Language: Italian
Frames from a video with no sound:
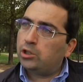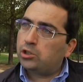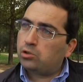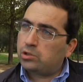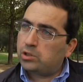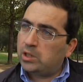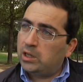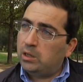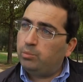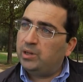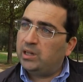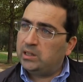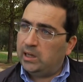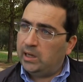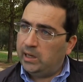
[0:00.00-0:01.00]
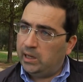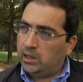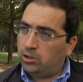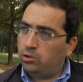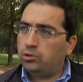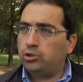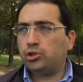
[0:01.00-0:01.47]
sostenibile del
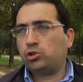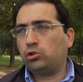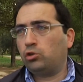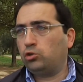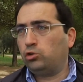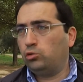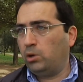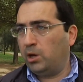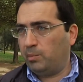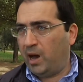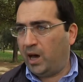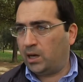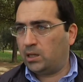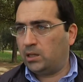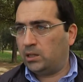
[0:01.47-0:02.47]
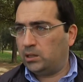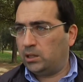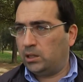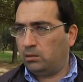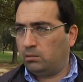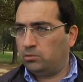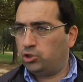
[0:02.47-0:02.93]
legno, ci sono due marchi di
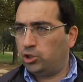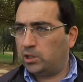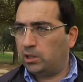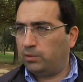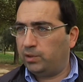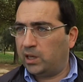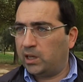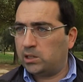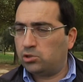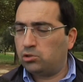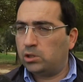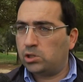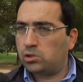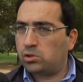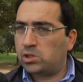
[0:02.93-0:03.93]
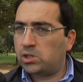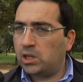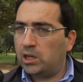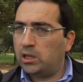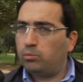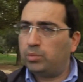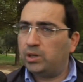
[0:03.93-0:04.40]
certificazione
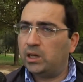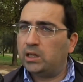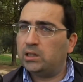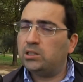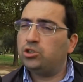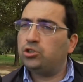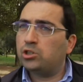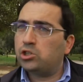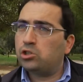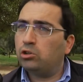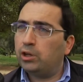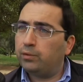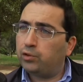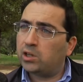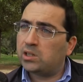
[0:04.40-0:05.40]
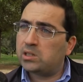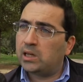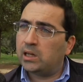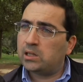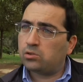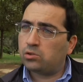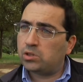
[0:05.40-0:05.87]
sostenibile, di gestione
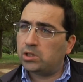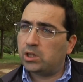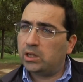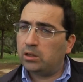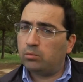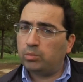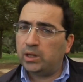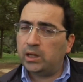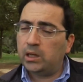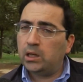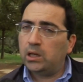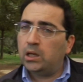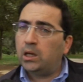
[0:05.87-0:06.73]
forestale sostenibile